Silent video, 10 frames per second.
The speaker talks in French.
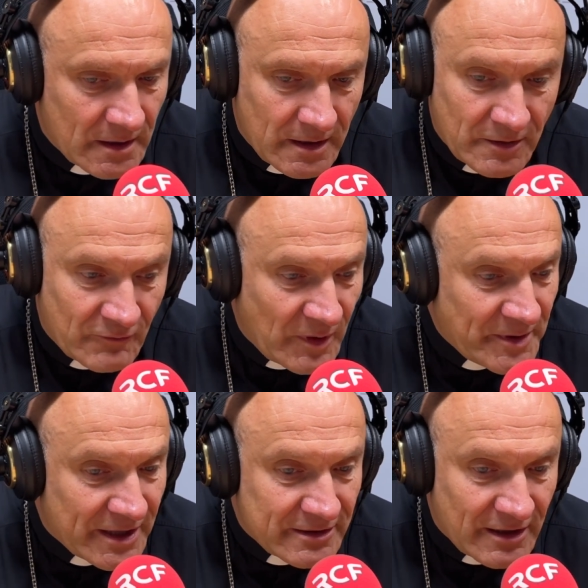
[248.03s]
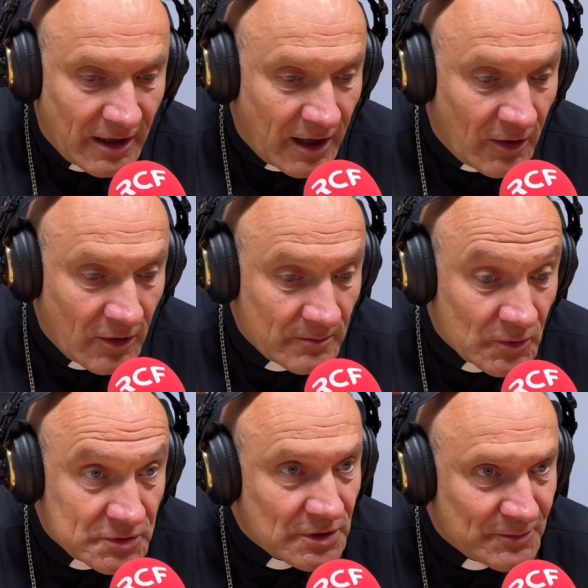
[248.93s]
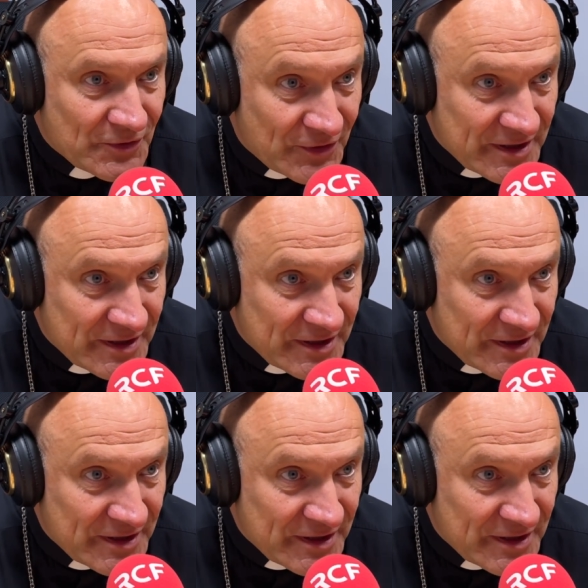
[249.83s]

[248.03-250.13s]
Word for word: Et on voit bien qu'à Rome, non seulement dans